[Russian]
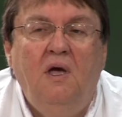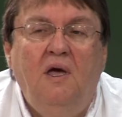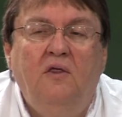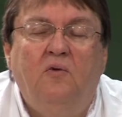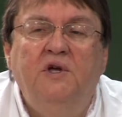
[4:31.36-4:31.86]

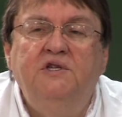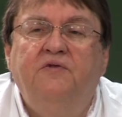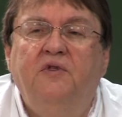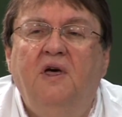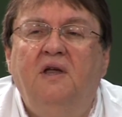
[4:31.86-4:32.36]

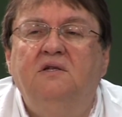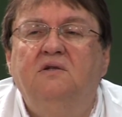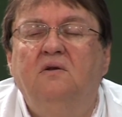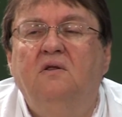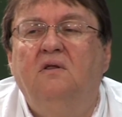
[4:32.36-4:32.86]
Аналогия
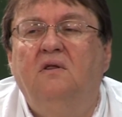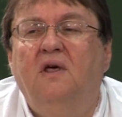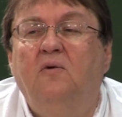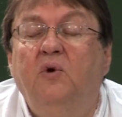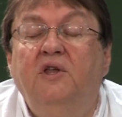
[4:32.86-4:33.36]
полезна лишь до
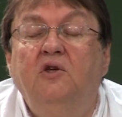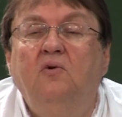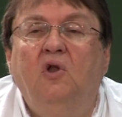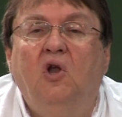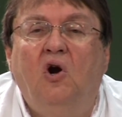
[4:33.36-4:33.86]
определенного
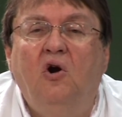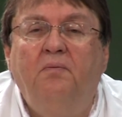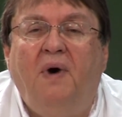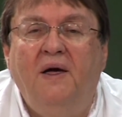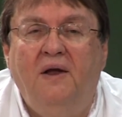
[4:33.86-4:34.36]
предела.
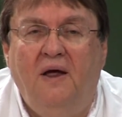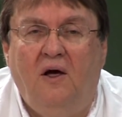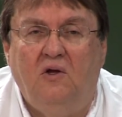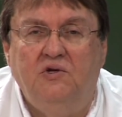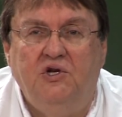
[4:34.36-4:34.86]

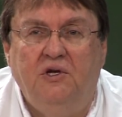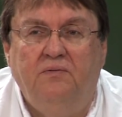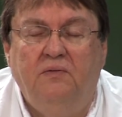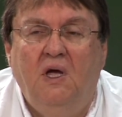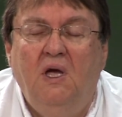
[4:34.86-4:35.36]

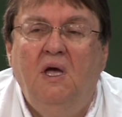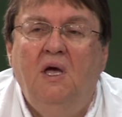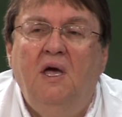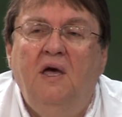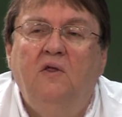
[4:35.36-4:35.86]
Да,
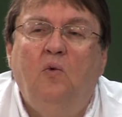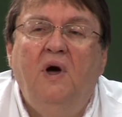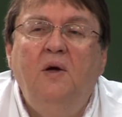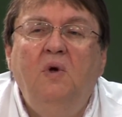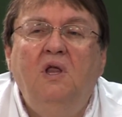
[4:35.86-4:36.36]
мы
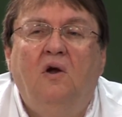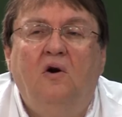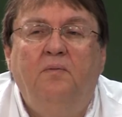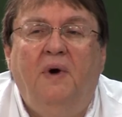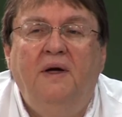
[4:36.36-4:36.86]
познаем
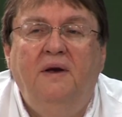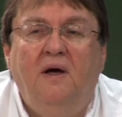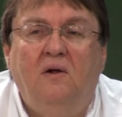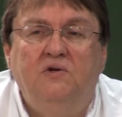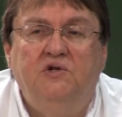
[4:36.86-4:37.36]
мир
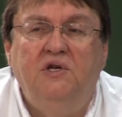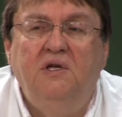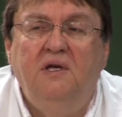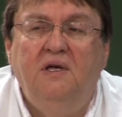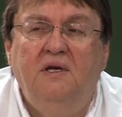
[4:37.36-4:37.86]
по
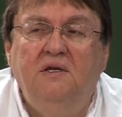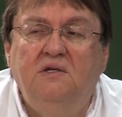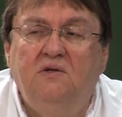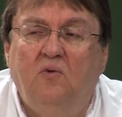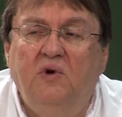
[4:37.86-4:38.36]
аналогии.
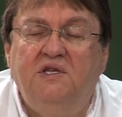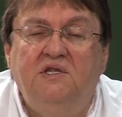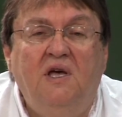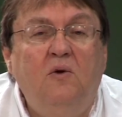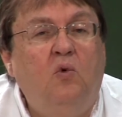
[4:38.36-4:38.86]

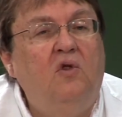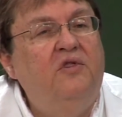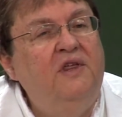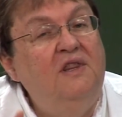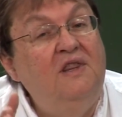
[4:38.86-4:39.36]

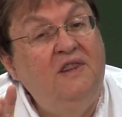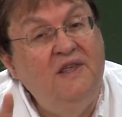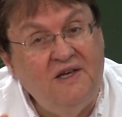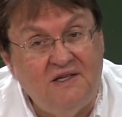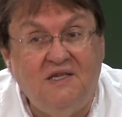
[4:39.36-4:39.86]
И
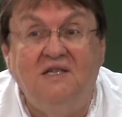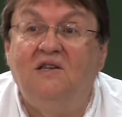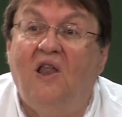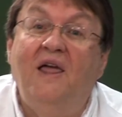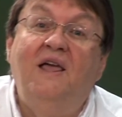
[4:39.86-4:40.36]
мы
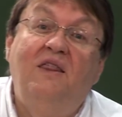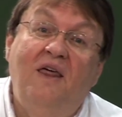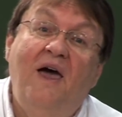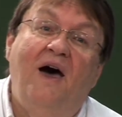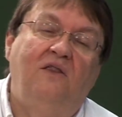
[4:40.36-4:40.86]
говорим,
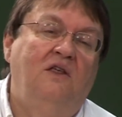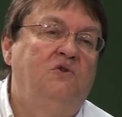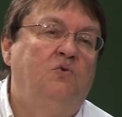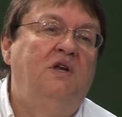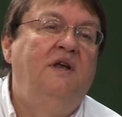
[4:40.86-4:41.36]

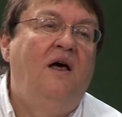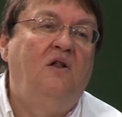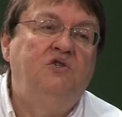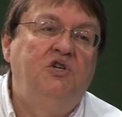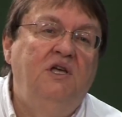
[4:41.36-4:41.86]
вот
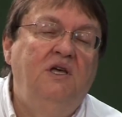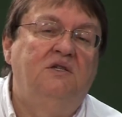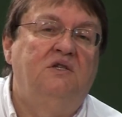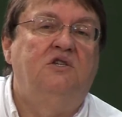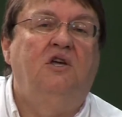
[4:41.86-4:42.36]
это
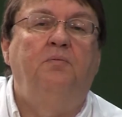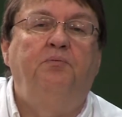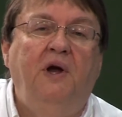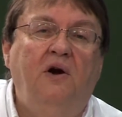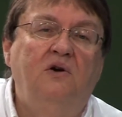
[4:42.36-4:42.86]

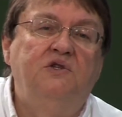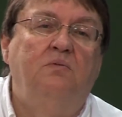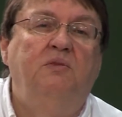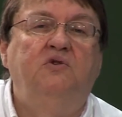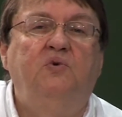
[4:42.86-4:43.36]
подобно
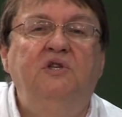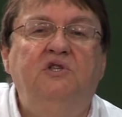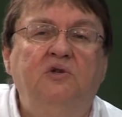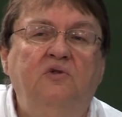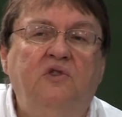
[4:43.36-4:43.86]
тому, это
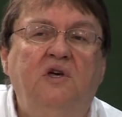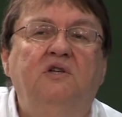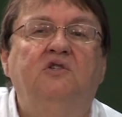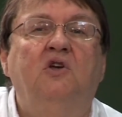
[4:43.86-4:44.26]
похоже на